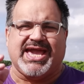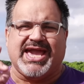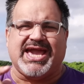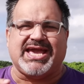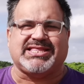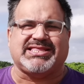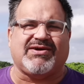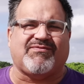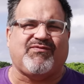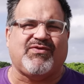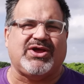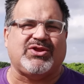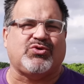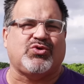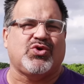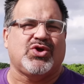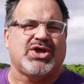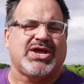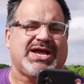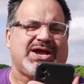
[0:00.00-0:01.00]
Estas
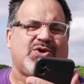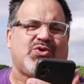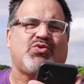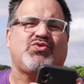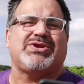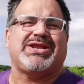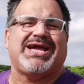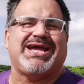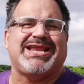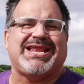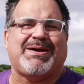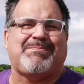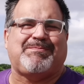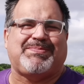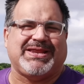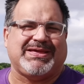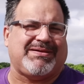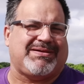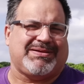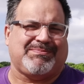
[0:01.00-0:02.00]
fueron una de las
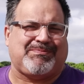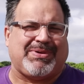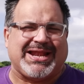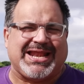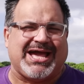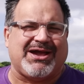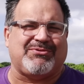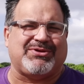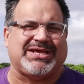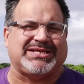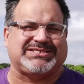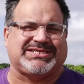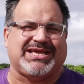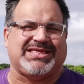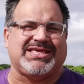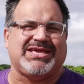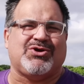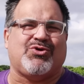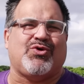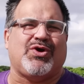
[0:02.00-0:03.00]
palabras
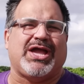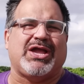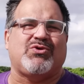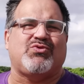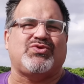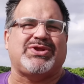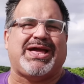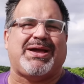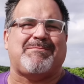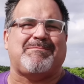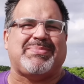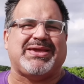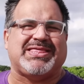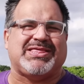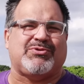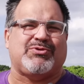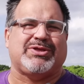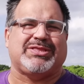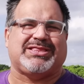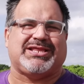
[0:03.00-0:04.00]
que dijo en una
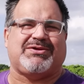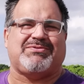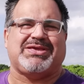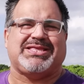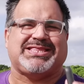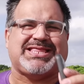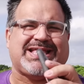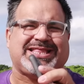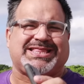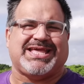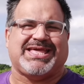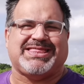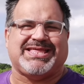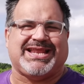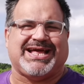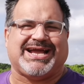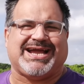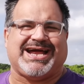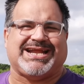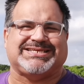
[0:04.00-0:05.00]
videoentrevista
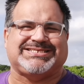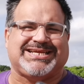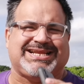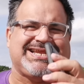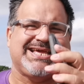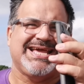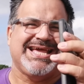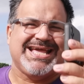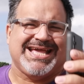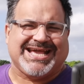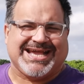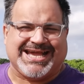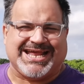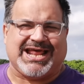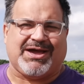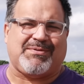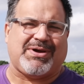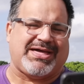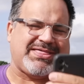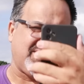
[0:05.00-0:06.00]
desde la cárcel
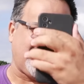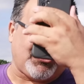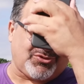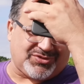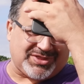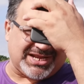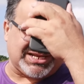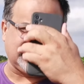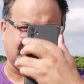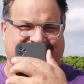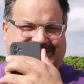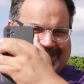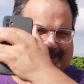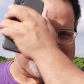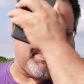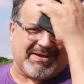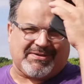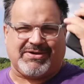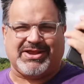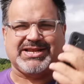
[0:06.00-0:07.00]
grabada, donde él se
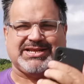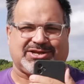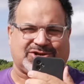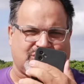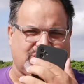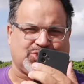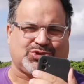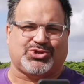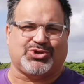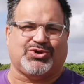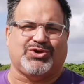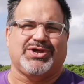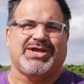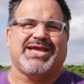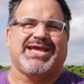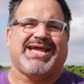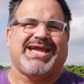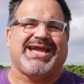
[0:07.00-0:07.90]
tapaba el rostro,